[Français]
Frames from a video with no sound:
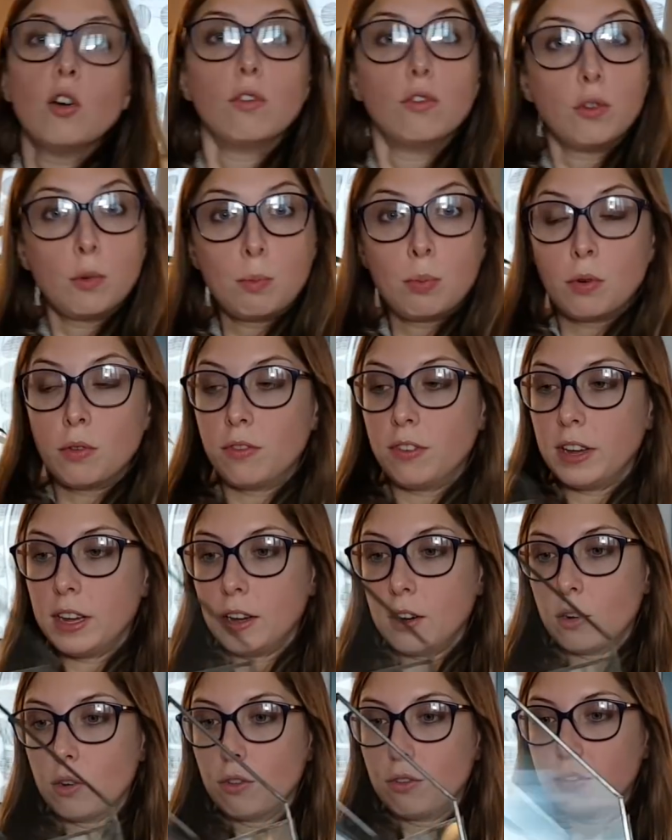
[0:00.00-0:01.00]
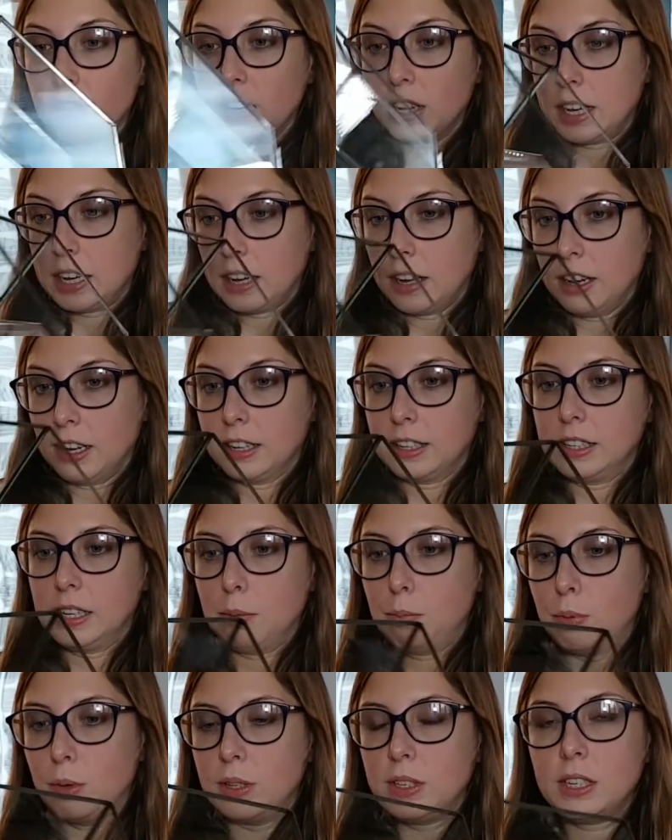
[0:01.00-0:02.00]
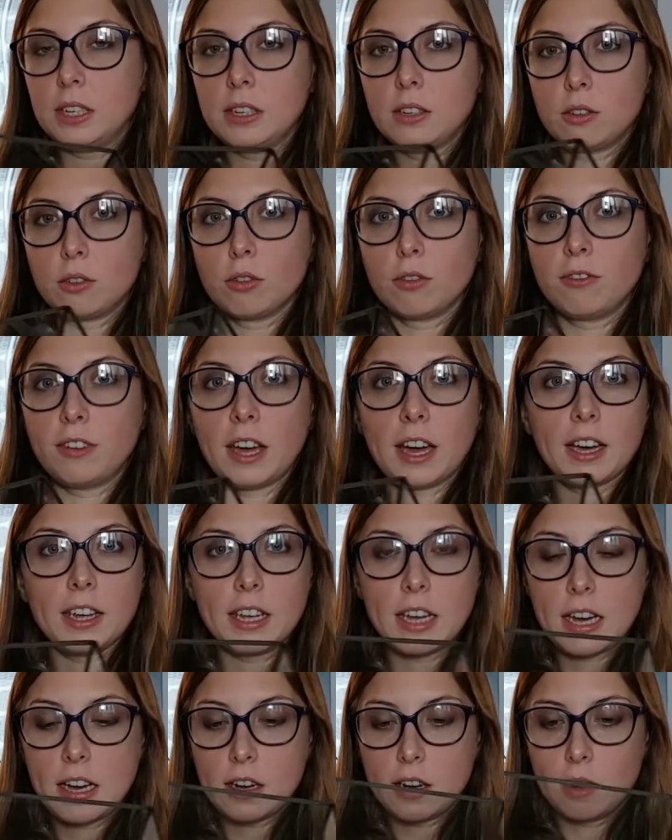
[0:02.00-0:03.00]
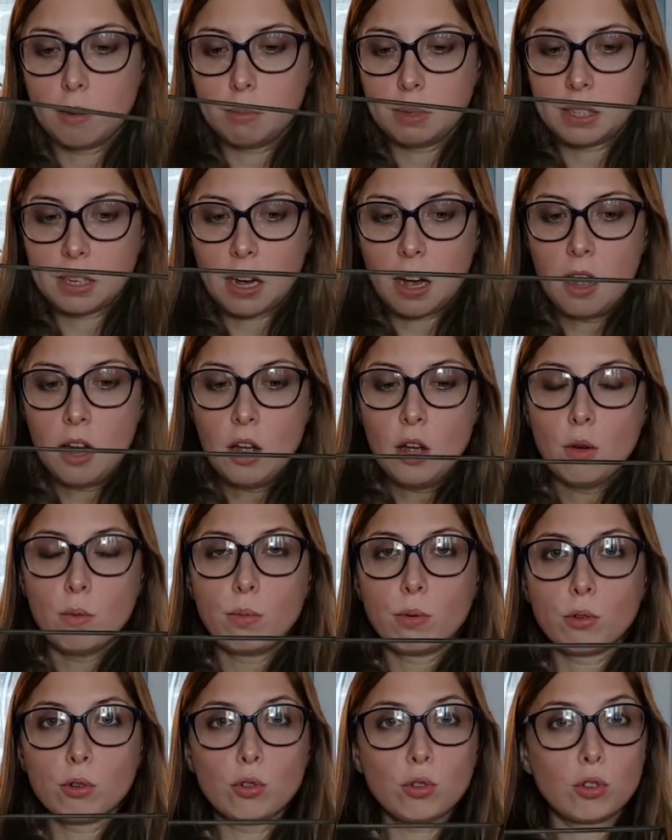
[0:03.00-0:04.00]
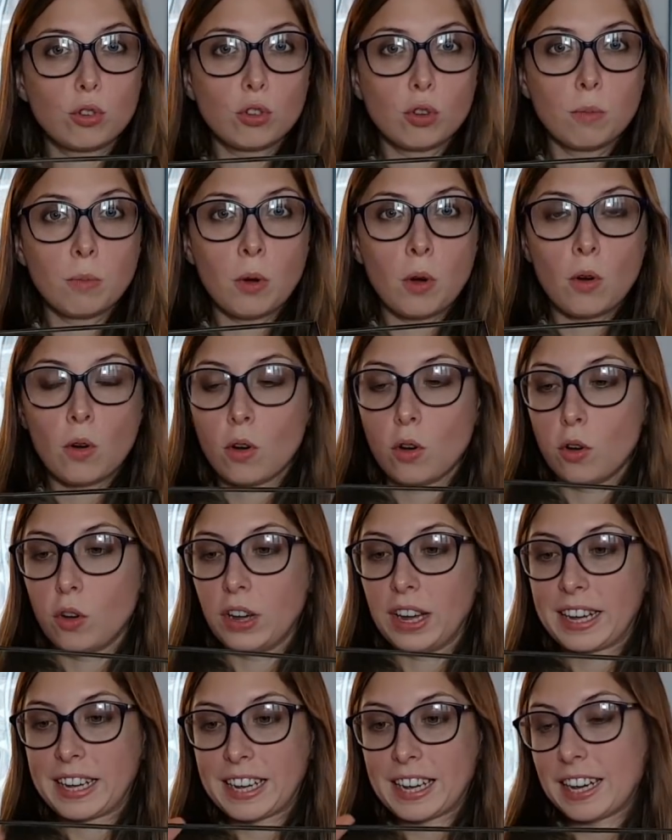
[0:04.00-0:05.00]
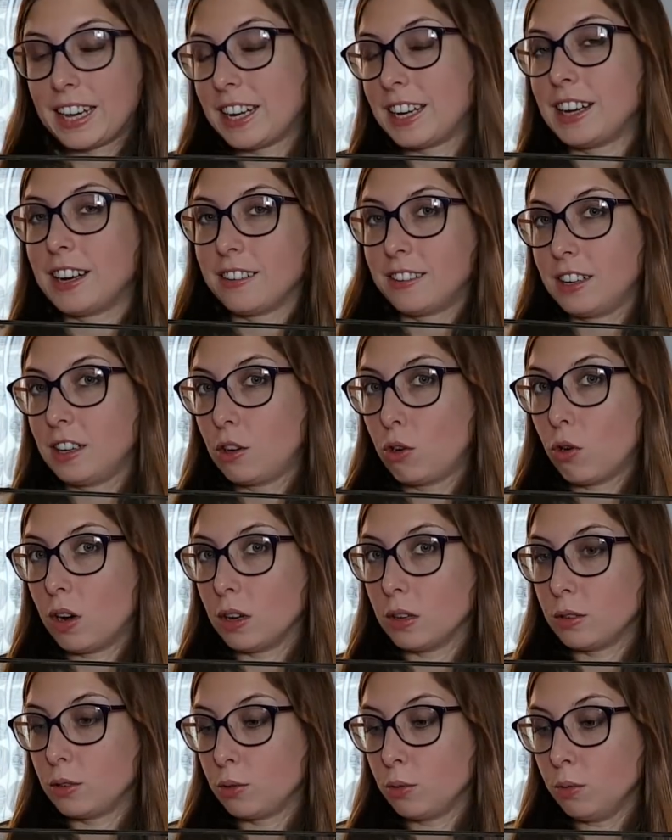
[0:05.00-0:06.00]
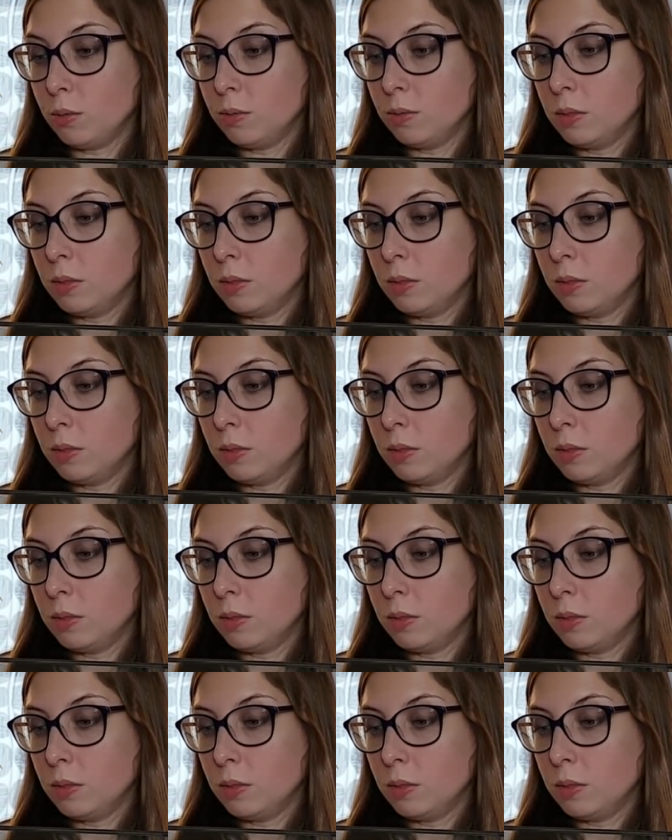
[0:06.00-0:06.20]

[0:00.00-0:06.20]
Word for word: Vous pouvez offrir des petites euh, verrières comme ça pour justement euh, créer de la décoration.